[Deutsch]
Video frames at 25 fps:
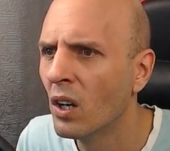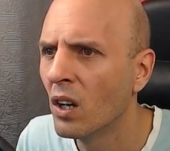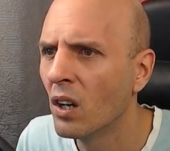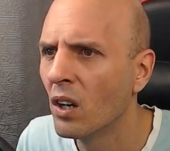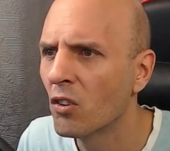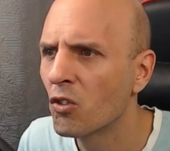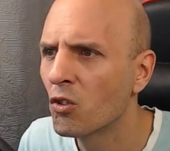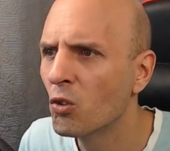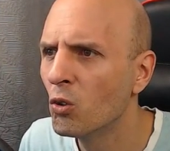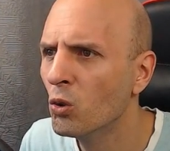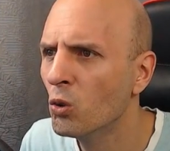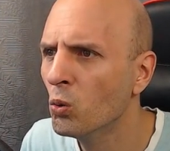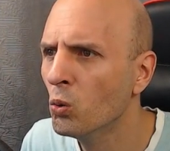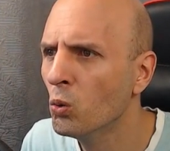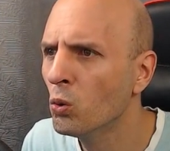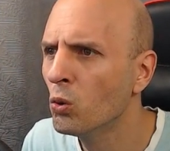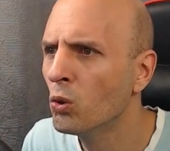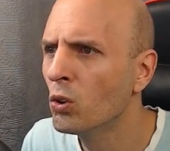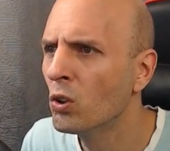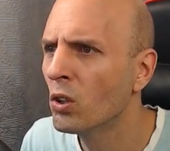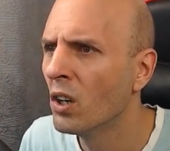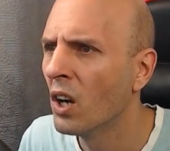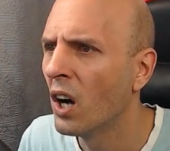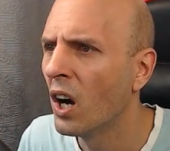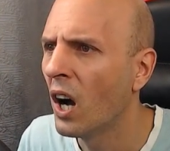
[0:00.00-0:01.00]
so
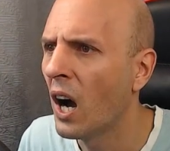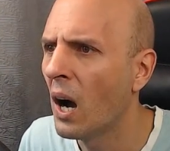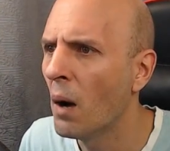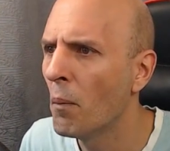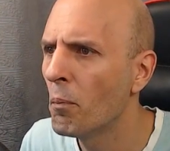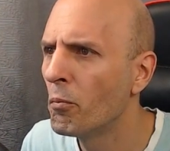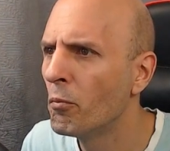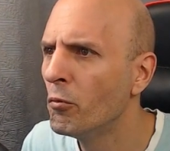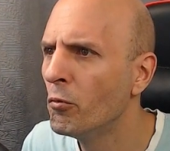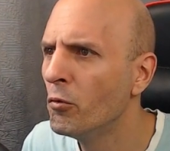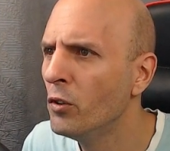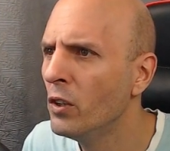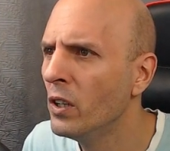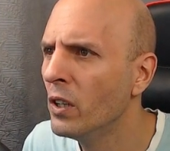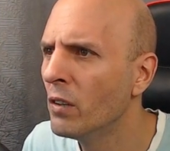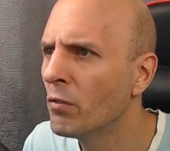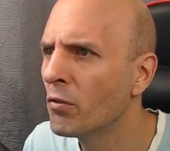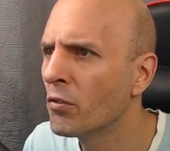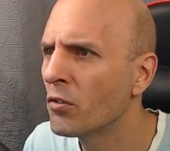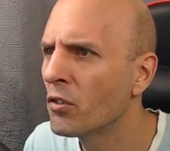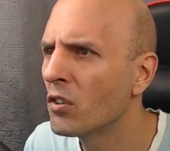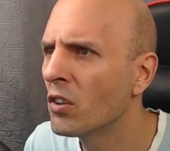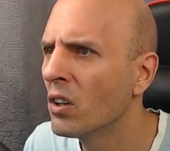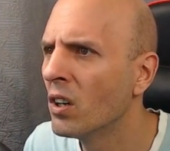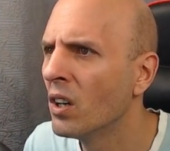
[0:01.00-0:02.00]
Loot
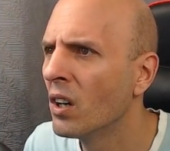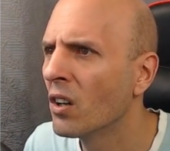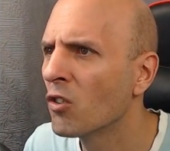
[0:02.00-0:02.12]
abwirft.